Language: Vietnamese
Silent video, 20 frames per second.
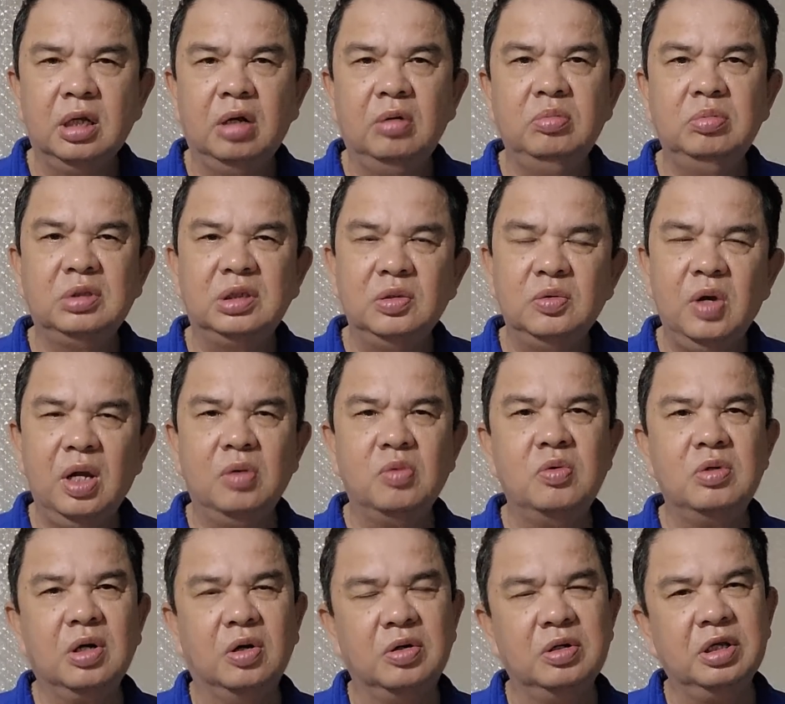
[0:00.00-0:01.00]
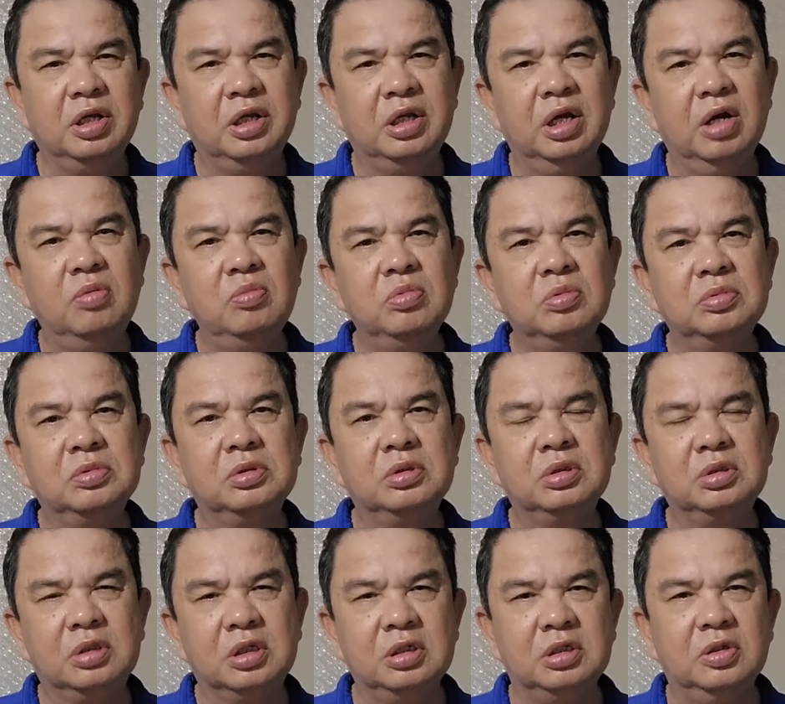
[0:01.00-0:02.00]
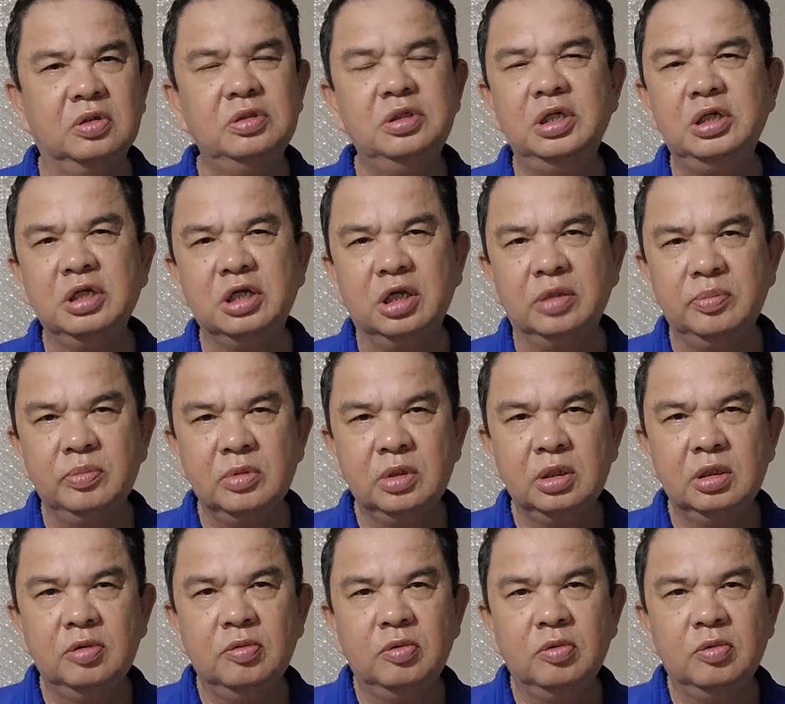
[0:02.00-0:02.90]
ông sĩ quan quân đội này ông từ chối xét nghiệm